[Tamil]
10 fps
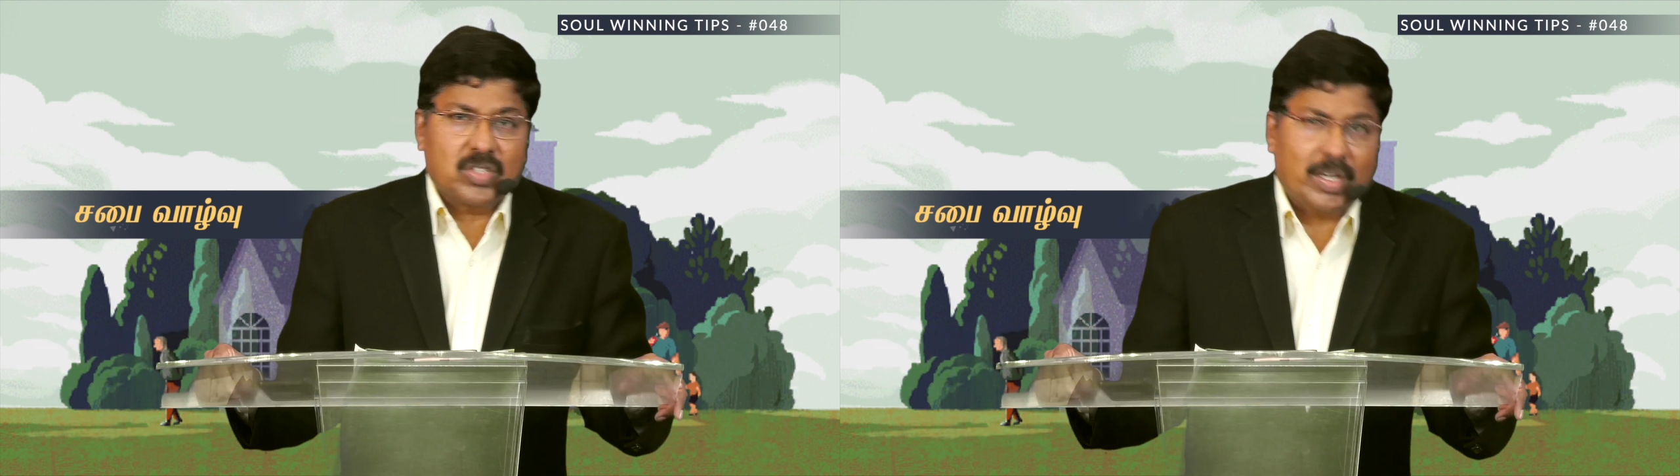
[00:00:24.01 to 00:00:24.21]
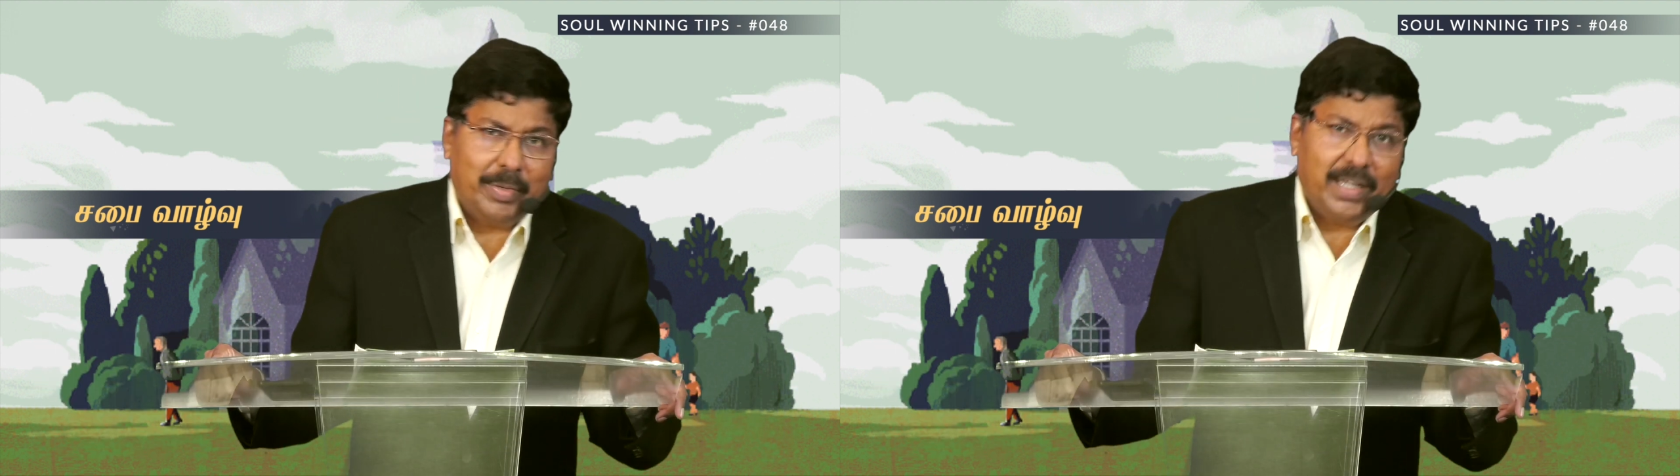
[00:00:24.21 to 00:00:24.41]

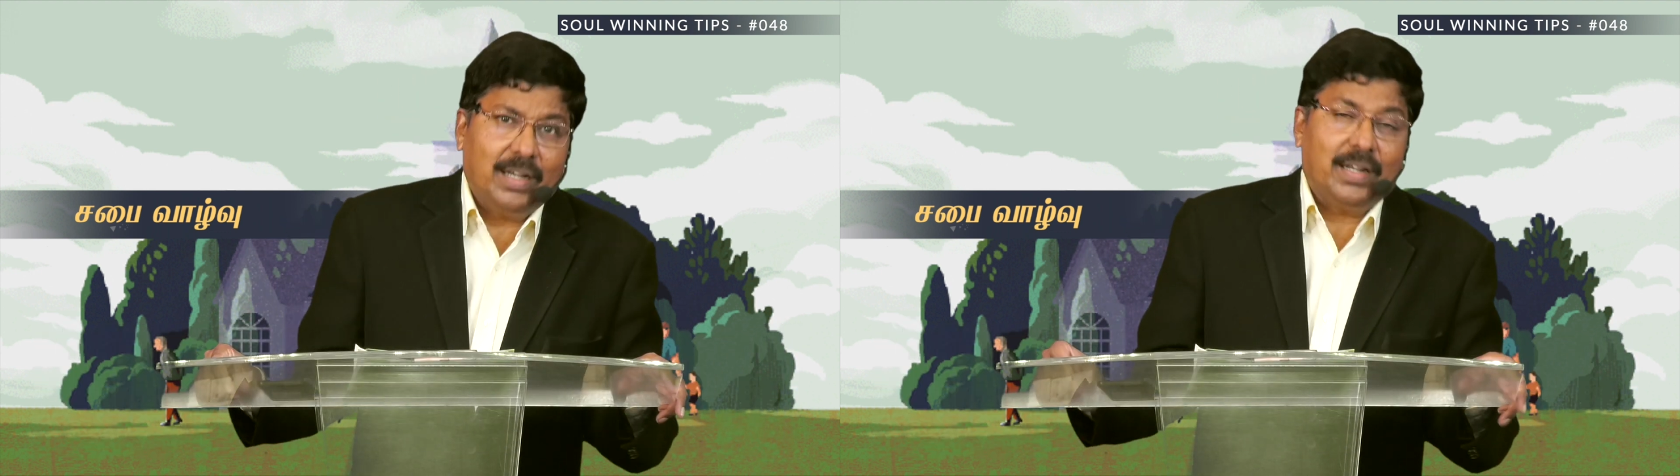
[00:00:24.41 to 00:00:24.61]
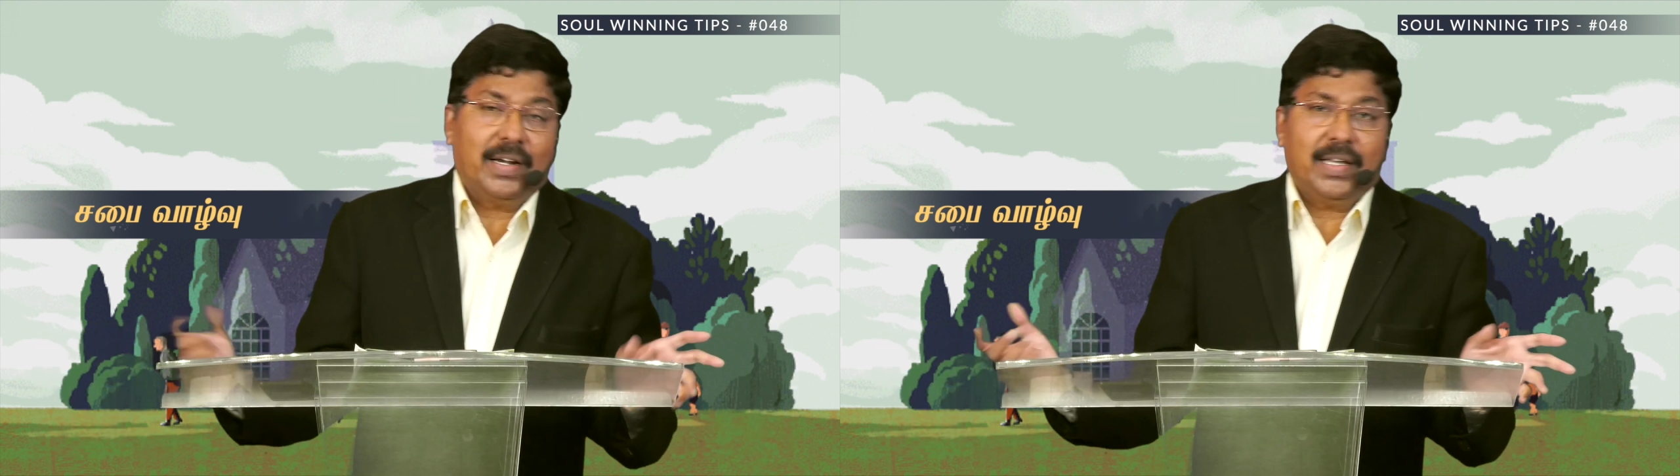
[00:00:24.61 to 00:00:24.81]

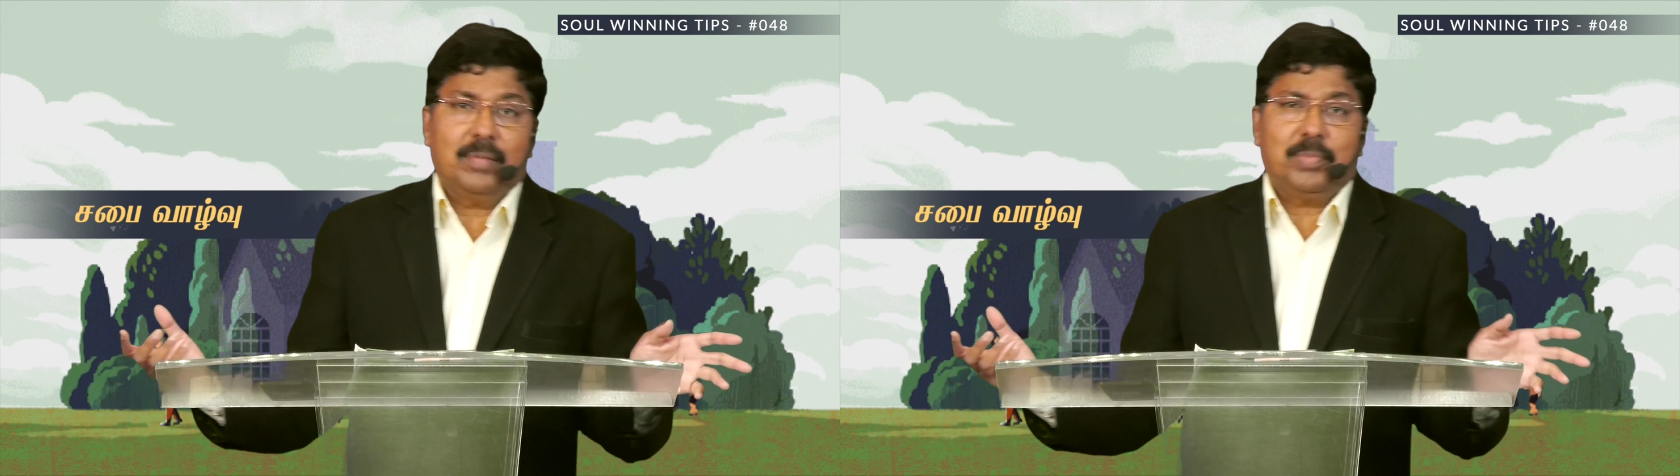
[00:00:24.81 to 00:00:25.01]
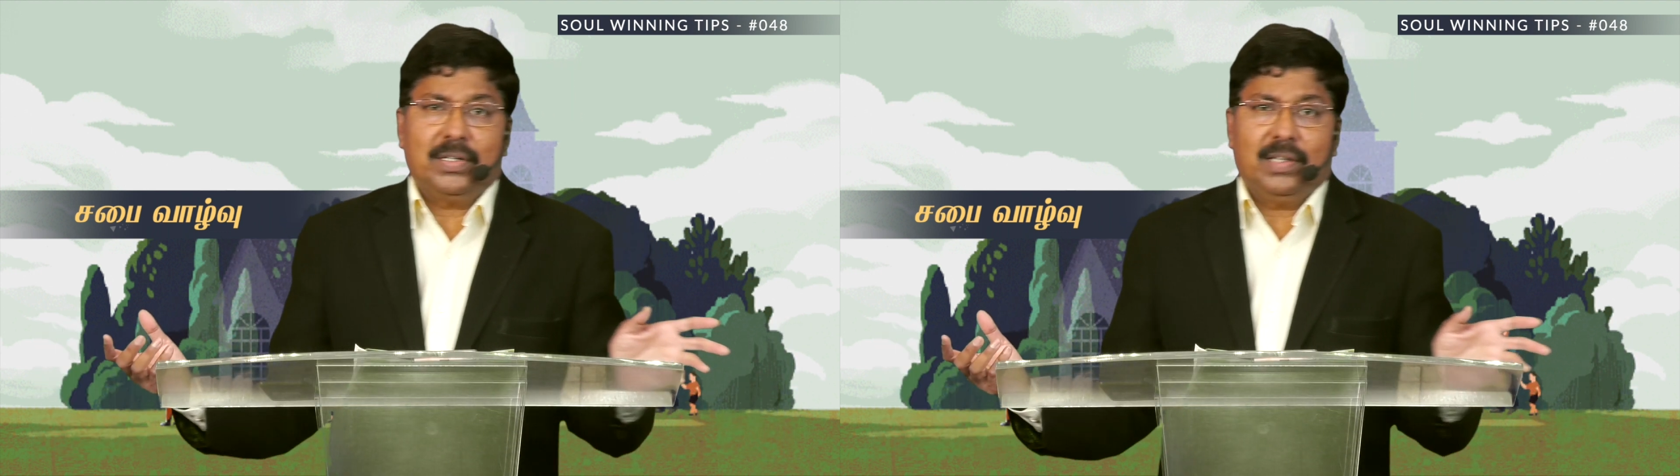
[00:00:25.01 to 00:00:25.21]
சபையில்
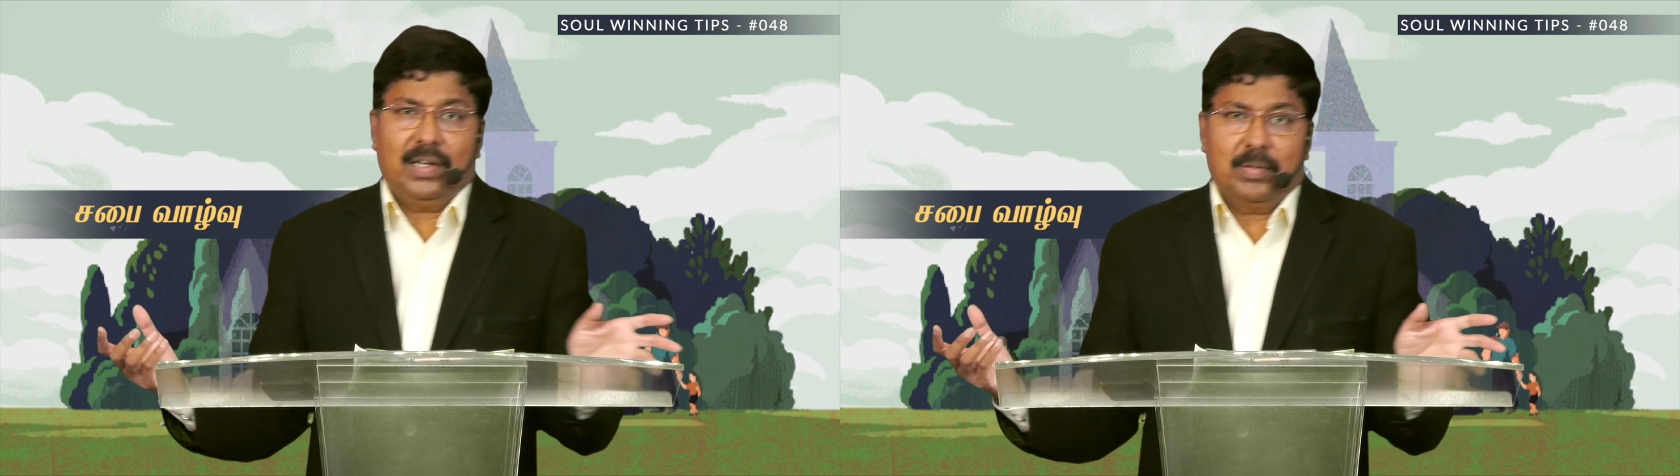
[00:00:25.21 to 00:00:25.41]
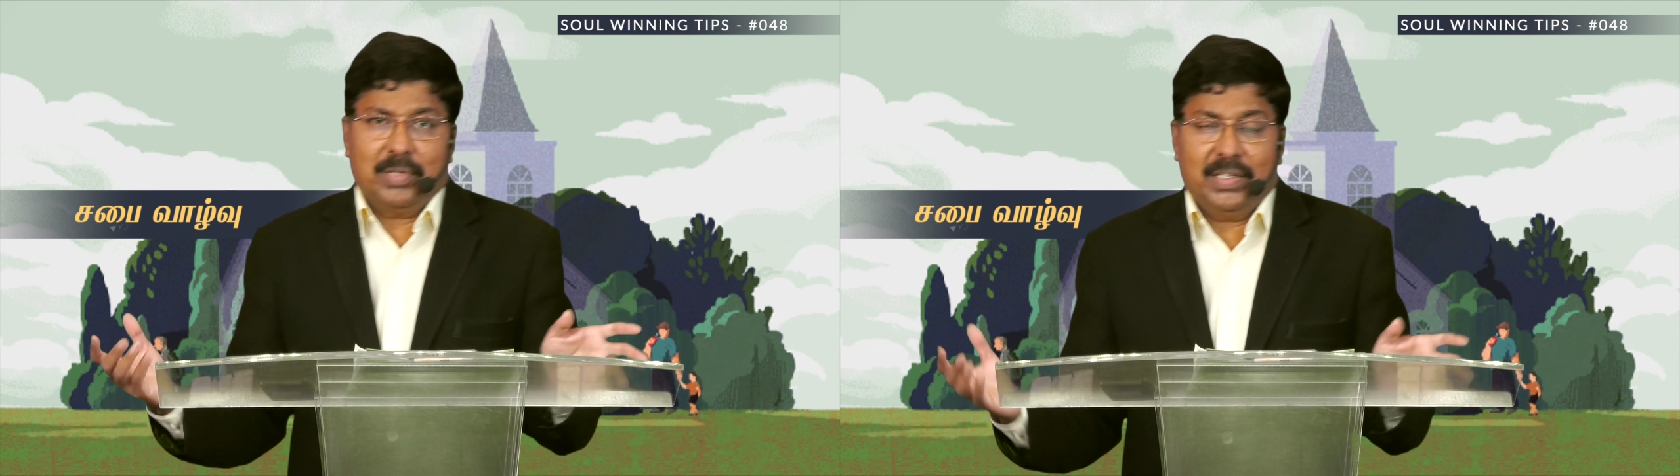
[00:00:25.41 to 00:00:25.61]

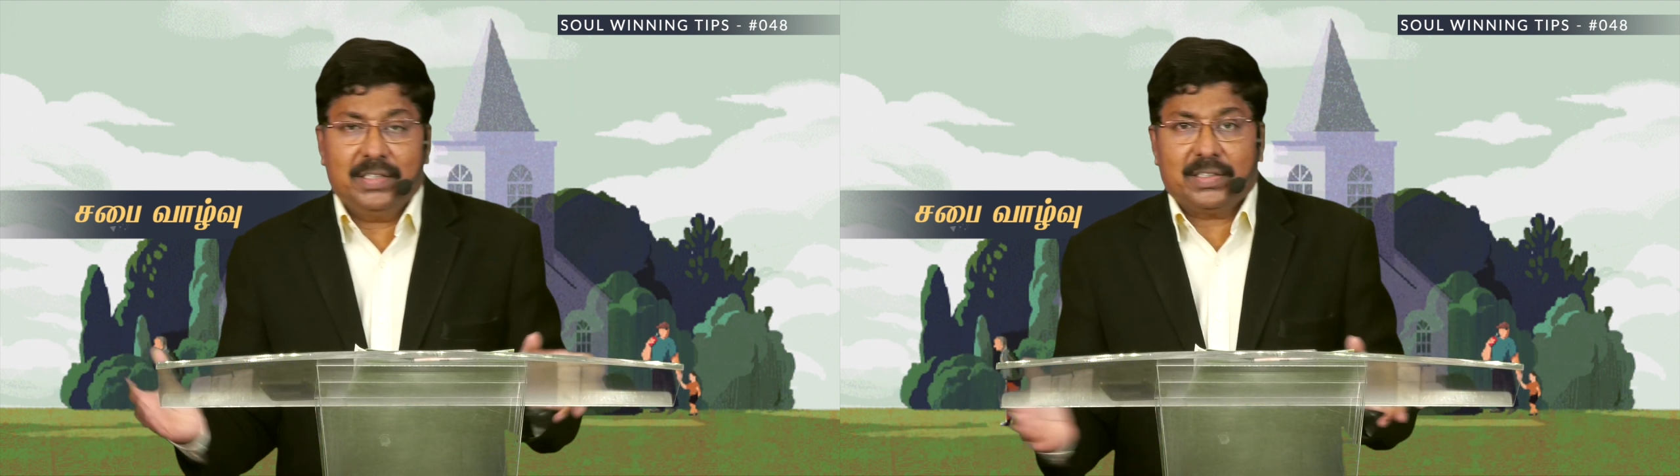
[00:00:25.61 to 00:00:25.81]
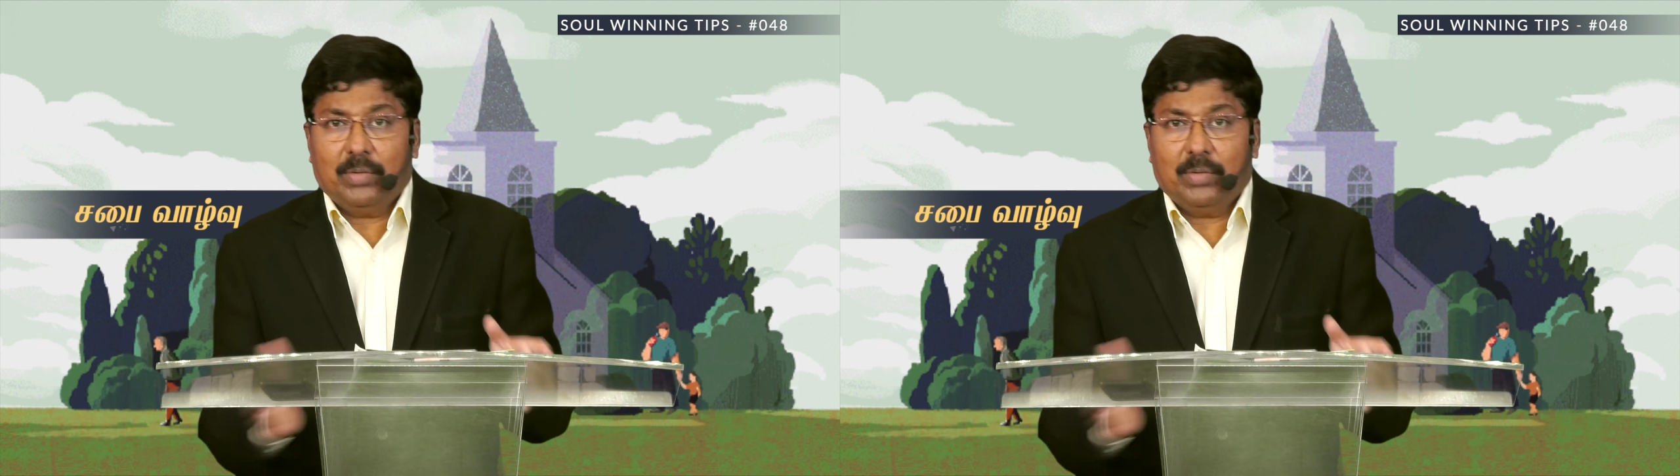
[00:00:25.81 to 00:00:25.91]
இணைக்கப்படுதல் என்பதை